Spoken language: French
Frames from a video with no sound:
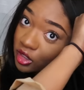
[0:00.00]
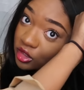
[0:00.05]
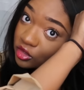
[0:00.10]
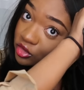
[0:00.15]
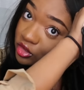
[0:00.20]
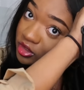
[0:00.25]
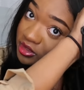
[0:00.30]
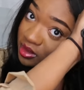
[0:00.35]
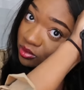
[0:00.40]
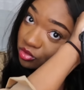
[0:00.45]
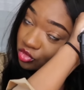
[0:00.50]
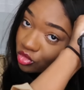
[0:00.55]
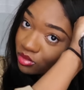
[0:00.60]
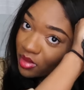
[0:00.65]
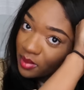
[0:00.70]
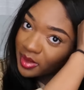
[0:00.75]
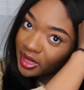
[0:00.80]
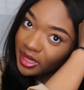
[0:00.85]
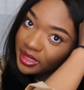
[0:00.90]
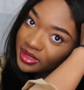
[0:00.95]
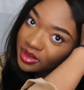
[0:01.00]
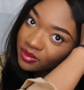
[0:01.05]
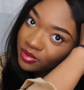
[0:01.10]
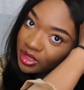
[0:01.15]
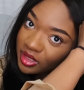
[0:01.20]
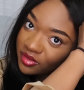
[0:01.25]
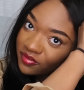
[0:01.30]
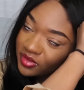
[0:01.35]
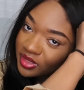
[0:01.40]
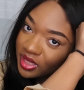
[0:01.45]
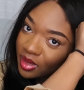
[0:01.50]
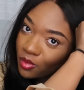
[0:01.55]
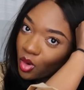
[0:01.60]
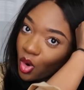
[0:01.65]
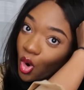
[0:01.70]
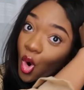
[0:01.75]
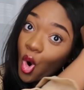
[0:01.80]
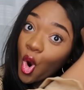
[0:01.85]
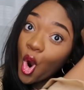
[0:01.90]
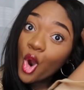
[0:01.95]
deuxième trou, ma mère était bien
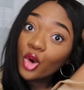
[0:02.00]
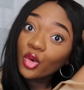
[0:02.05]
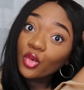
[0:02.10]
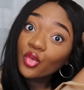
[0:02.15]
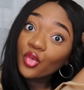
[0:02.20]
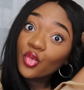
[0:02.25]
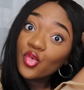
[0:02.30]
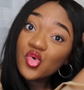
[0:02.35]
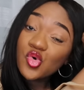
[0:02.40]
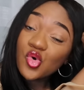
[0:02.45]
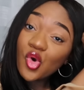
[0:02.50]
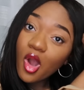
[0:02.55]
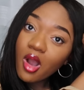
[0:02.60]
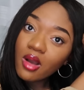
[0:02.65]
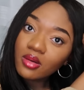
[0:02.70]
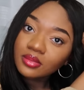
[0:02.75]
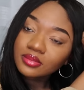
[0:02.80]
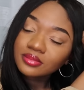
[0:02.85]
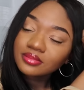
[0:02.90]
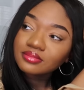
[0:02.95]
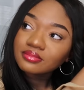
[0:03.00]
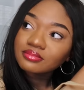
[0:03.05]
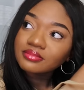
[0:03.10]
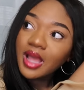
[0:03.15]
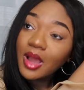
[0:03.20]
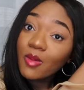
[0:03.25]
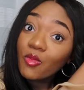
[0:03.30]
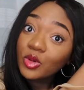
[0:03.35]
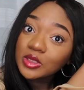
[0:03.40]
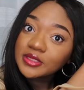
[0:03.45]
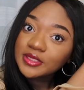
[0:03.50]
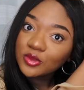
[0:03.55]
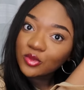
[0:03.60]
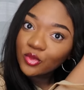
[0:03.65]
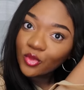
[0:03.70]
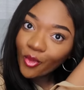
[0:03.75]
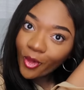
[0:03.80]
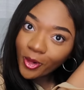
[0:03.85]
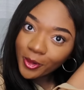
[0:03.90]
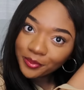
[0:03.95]
évidemment au courant, à moitié au
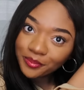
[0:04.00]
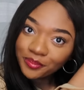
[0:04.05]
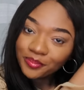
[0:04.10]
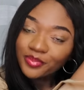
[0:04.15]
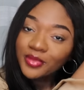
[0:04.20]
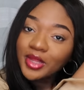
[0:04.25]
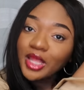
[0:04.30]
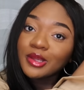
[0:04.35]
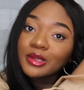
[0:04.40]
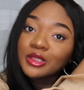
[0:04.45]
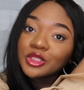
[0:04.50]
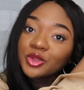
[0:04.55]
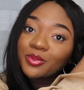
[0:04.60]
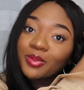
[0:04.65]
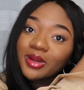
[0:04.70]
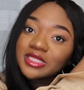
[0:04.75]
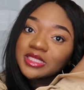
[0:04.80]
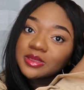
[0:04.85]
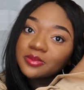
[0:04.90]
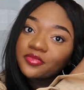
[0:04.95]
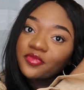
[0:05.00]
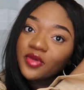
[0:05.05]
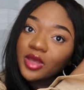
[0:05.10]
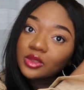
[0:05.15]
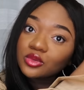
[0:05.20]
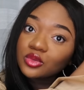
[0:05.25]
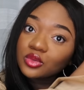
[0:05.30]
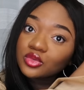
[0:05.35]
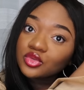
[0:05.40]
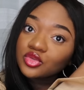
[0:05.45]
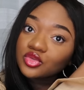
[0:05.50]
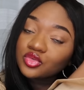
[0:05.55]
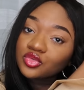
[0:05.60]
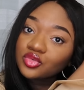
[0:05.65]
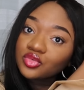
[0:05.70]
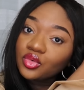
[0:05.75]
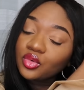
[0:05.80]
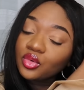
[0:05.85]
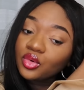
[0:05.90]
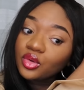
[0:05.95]
courant. Je suis partie me faire donc du
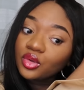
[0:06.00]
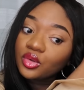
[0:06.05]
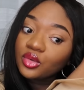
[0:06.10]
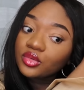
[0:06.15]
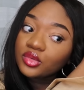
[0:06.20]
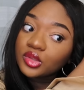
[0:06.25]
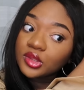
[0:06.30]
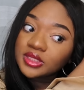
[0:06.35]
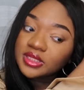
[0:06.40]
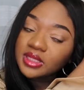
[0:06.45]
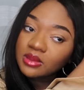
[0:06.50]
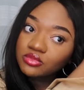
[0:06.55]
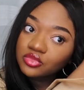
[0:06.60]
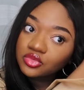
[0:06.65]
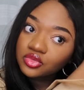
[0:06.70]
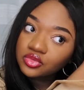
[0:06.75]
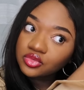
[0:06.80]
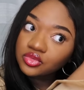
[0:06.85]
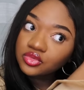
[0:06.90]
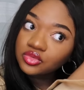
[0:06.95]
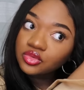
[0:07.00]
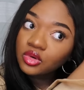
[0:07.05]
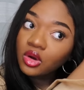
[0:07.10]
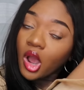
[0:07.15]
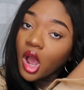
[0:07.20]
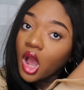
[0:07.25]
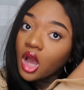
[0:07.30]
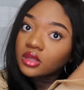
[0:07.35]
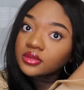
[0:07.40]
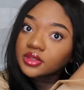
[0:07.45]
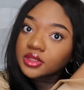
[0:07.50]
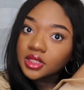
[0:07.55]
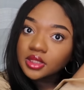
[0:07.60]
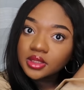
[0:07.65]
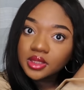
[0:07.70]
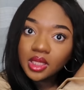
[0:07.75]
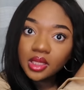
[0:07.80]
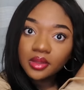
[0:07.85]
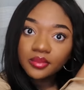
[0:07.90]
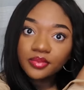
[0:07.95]
coup le deuxième trou, très
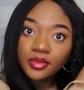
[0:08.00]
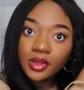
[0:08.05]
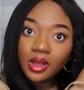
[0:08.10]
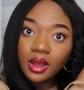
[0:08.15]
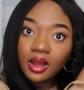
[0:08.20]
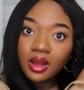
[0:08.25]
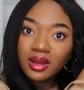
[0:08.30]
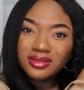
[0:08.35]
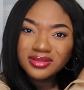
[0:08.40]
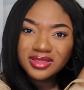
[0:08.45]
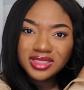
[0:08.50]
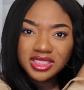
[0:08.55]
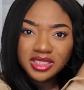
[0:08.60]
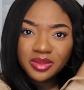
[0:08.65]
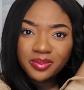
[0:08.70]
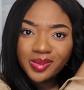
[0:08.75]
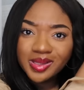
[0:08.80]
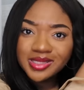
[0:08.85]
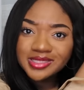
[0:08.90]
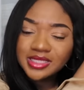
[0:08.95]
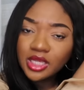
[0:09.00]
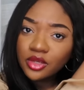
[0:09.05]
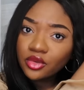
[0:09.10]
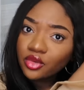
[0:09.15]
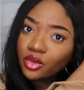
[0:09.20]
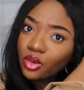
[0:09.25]
très bien. J'ai payé 5